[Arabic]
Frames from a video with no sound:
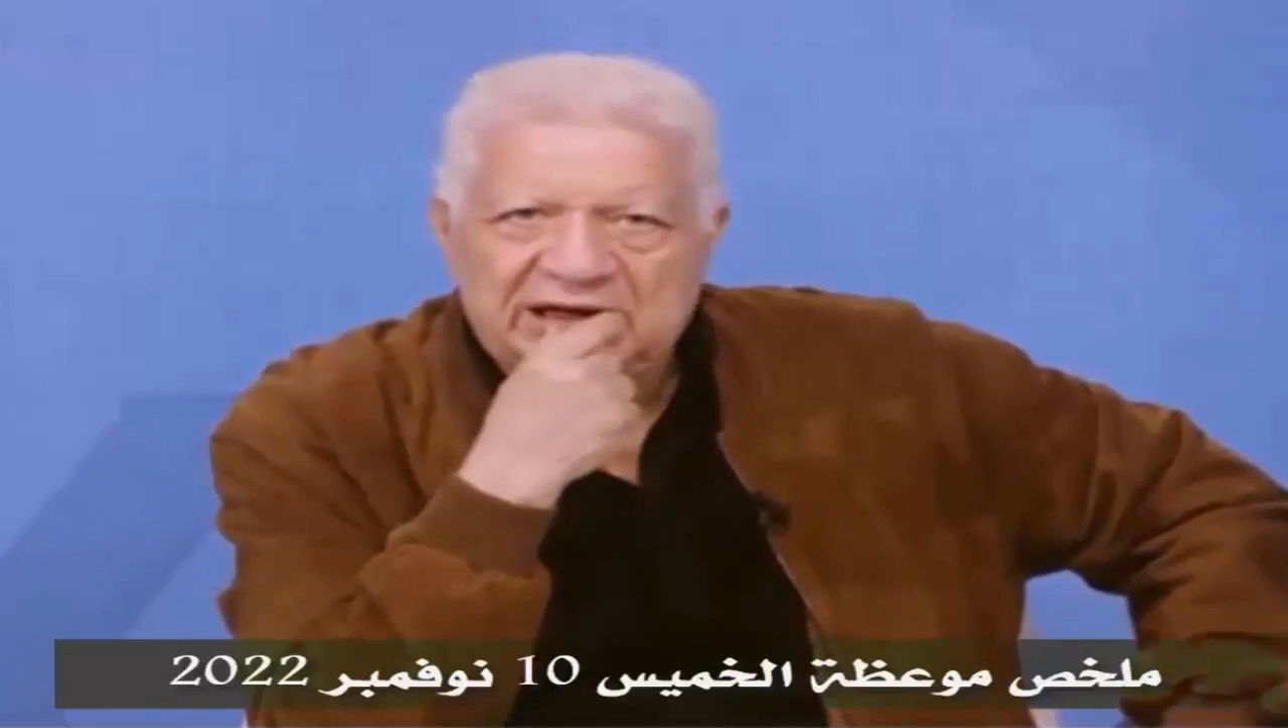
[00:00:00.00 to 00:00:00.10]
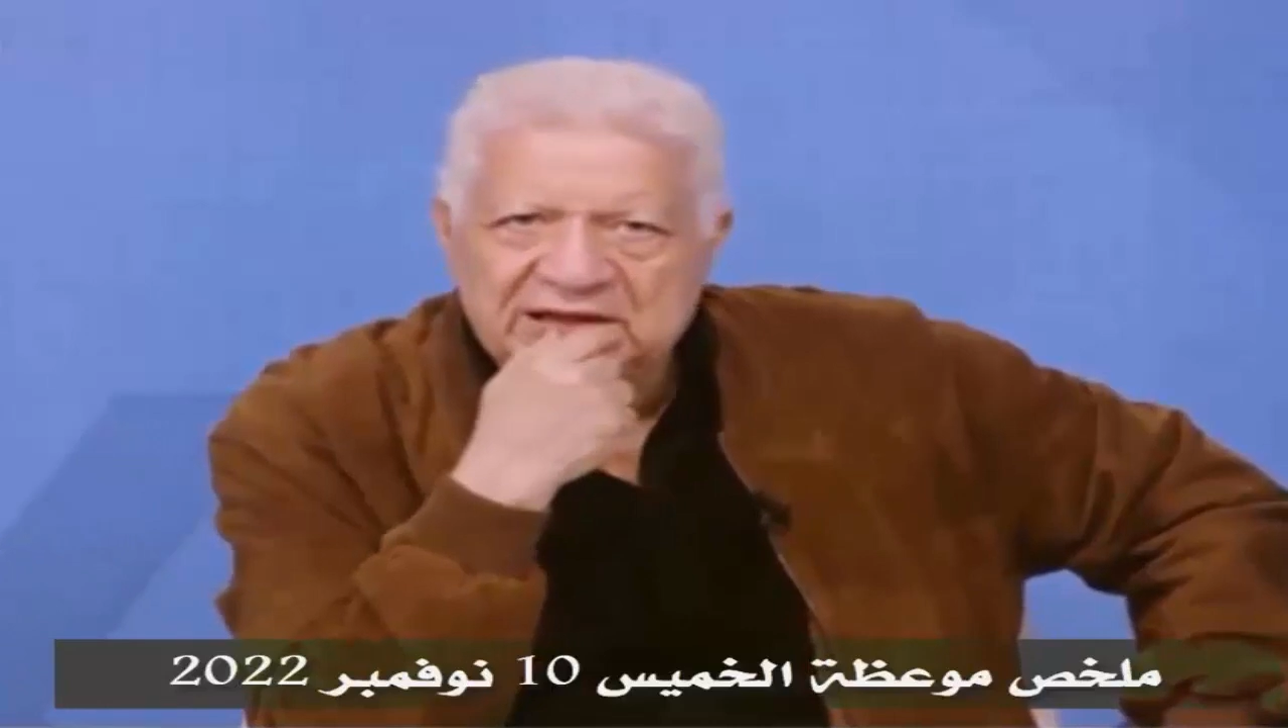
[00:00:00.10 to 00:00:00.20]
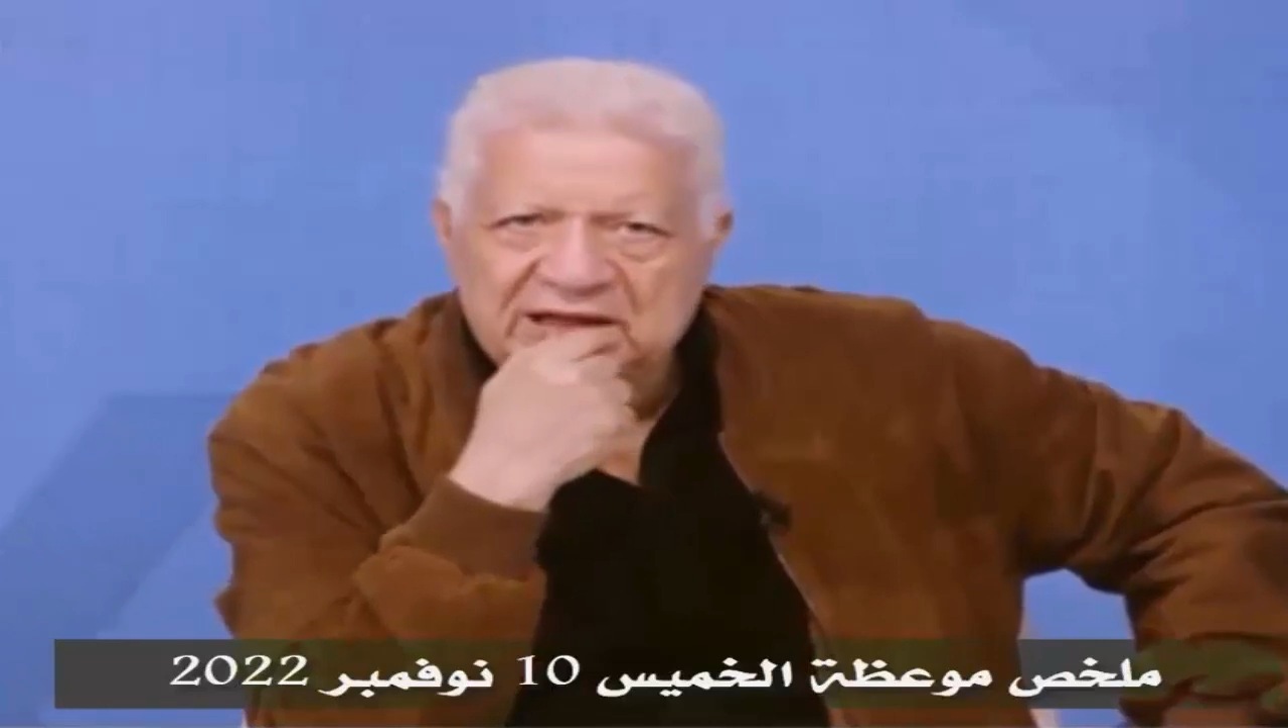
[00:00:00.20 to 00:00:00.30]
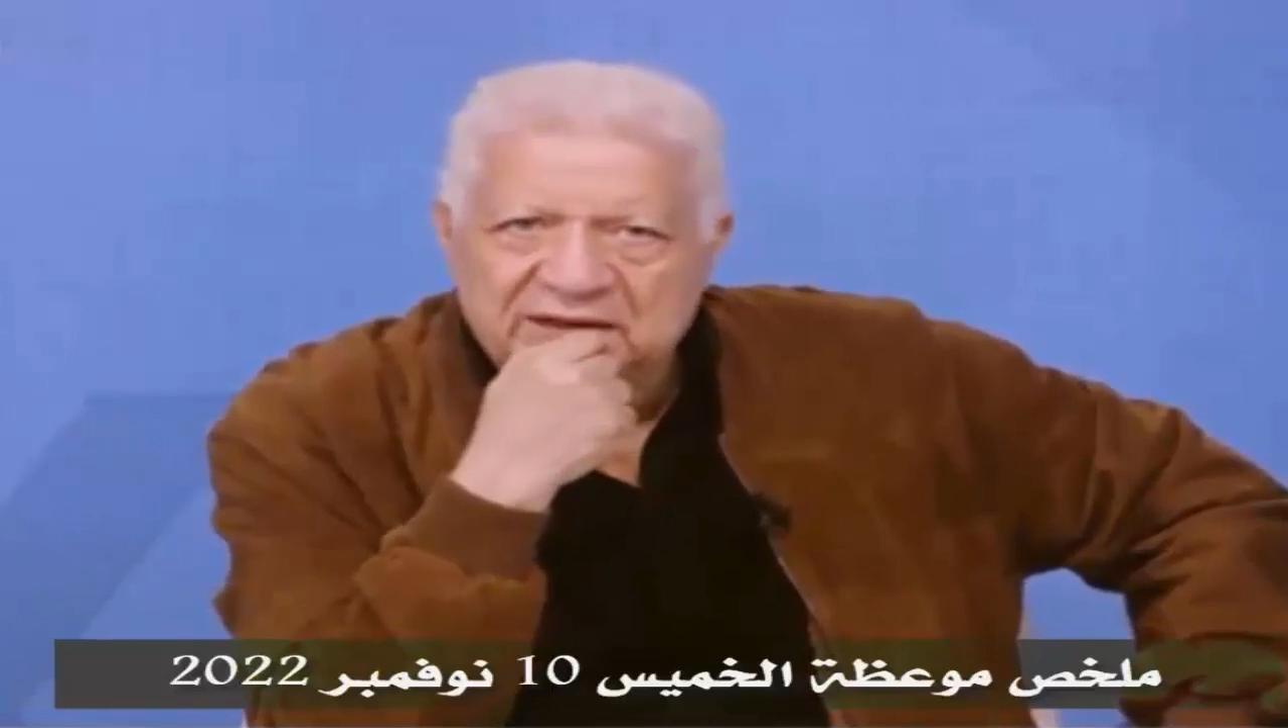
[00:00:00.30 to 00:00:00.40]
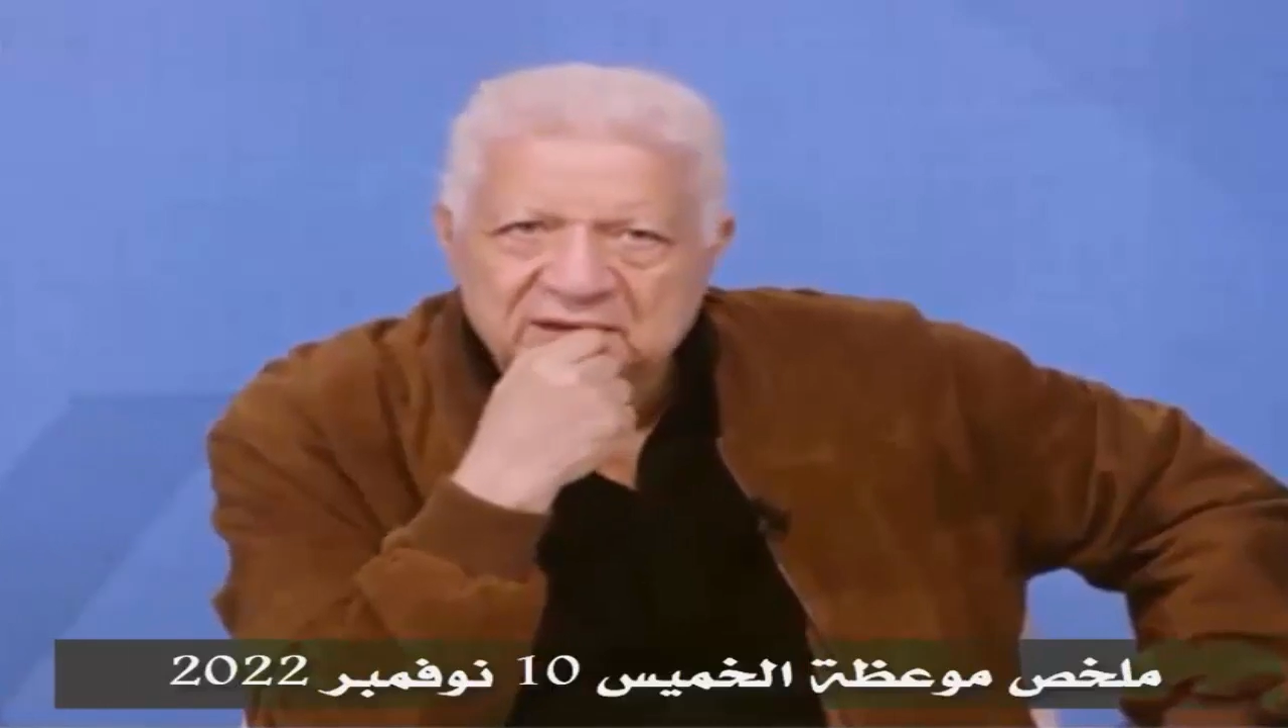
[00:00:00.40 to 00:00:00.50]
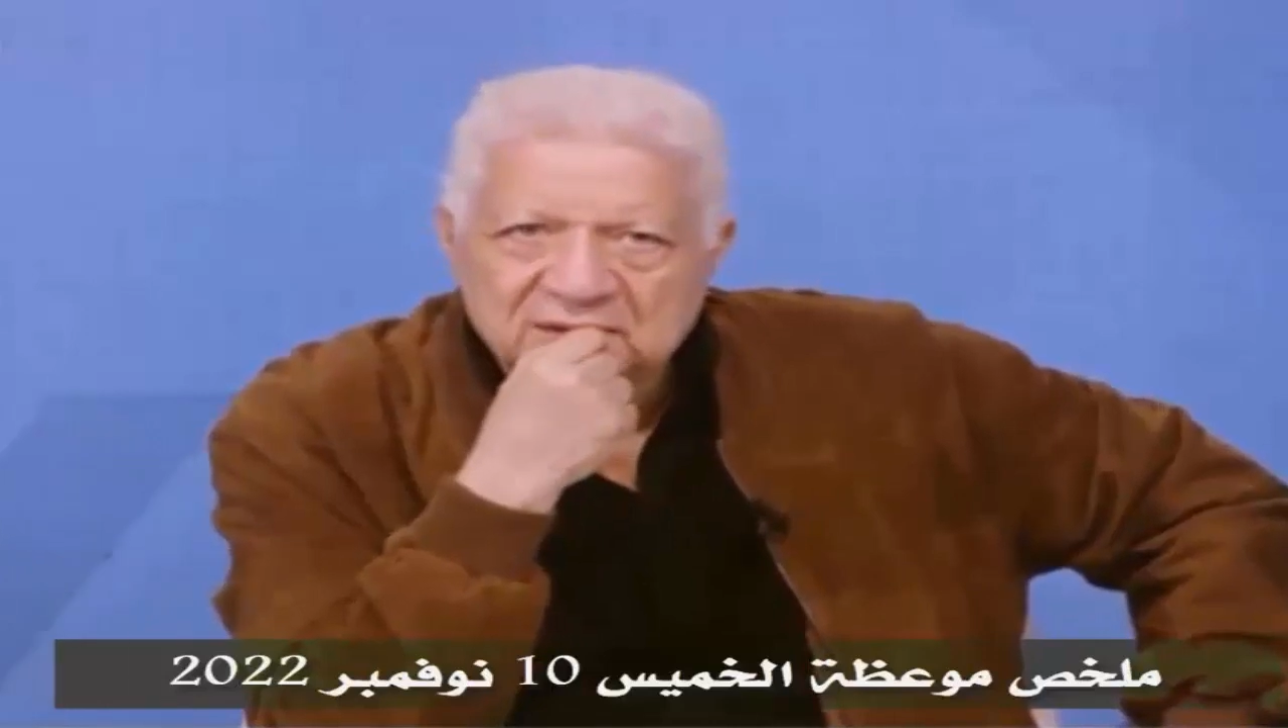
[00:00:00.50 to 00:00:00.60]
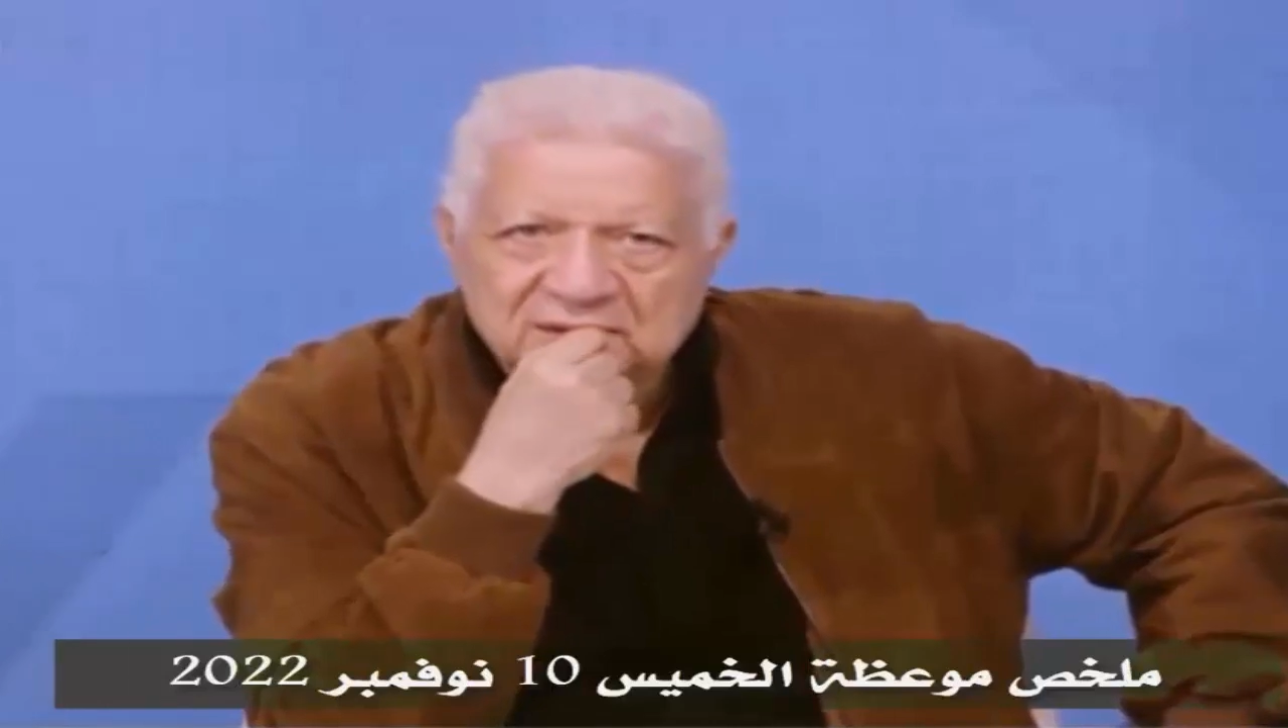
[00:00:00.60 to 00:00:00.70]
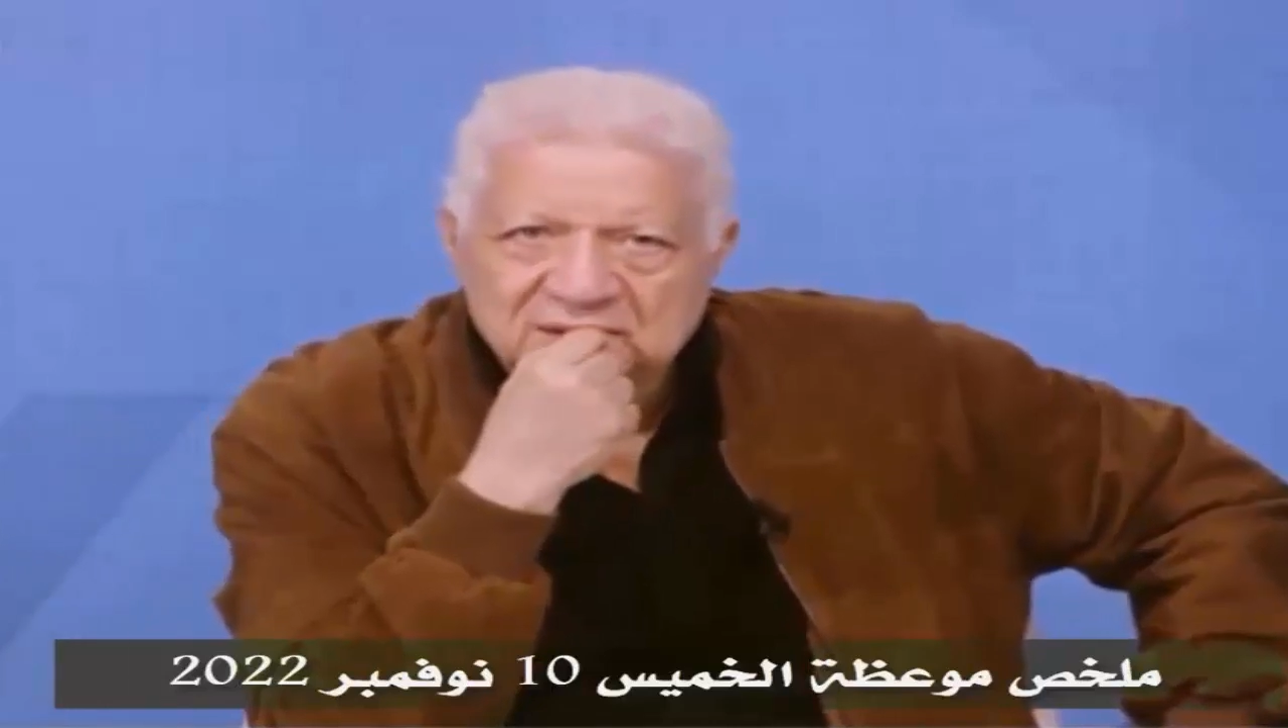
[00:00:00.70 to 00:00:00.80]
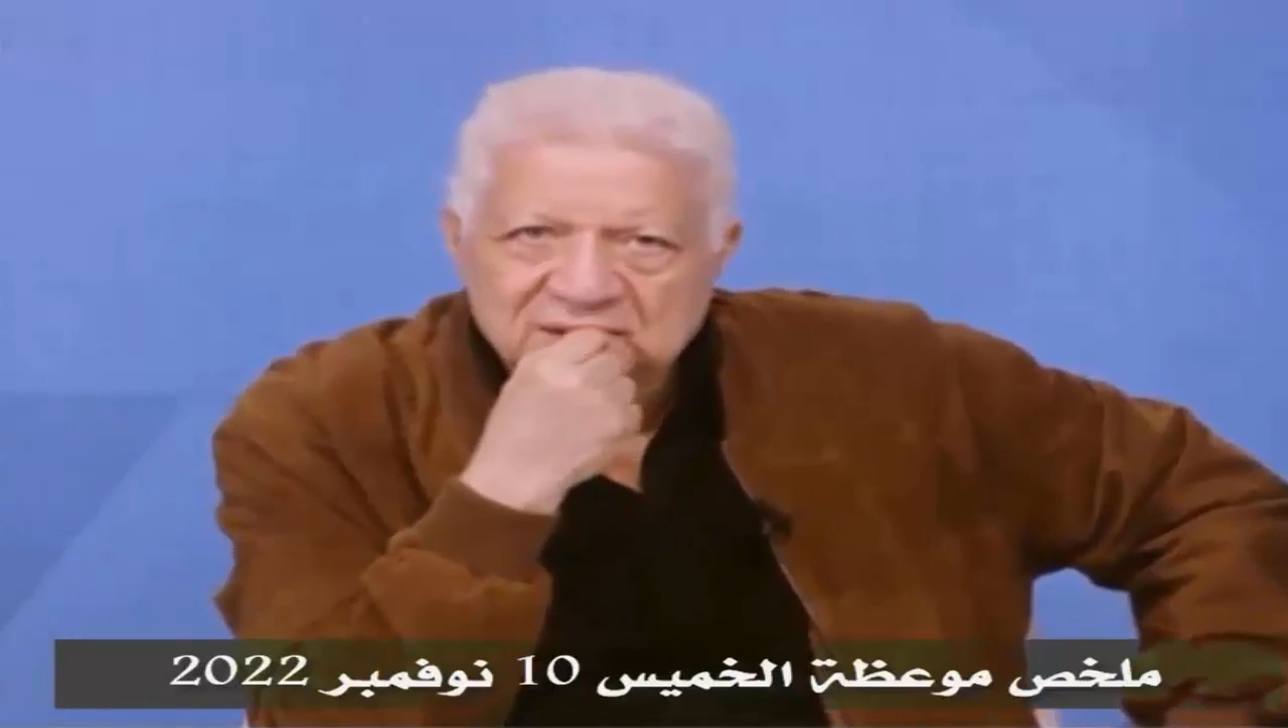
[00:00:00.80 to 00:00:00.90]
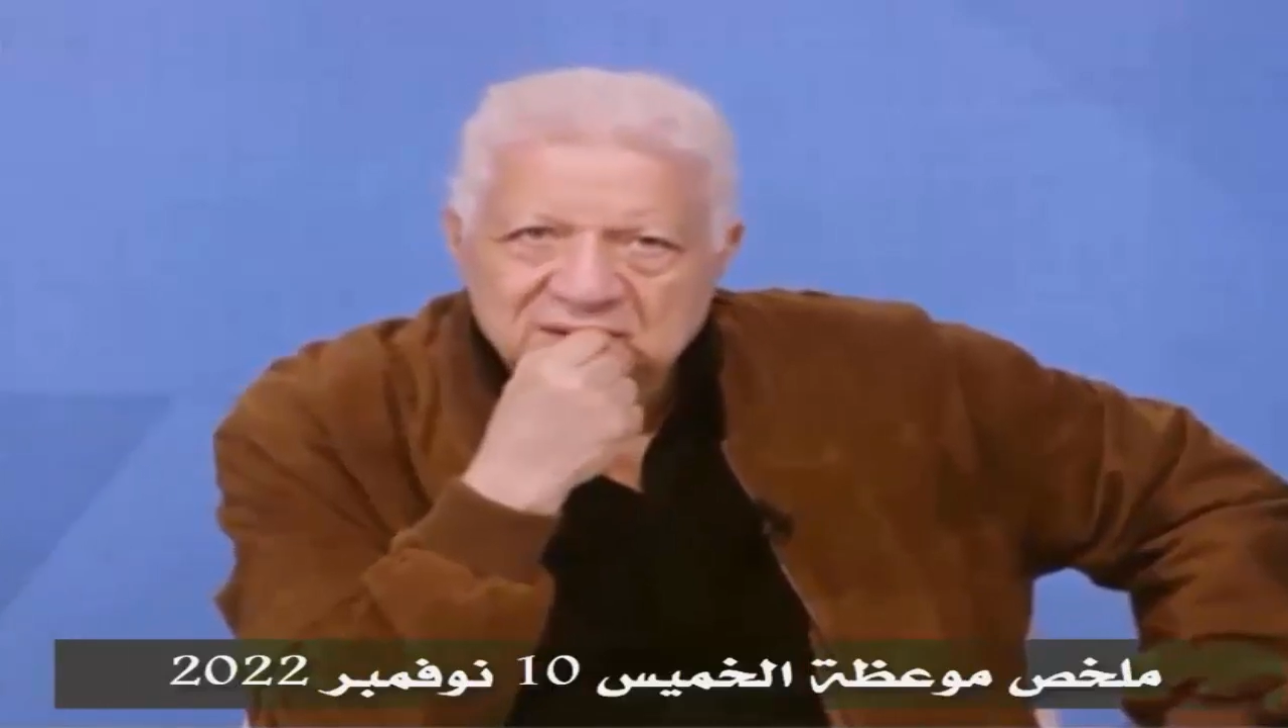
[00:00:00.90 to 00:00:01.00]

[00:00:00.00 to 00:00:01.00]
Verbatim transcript: هي اللي قالت لك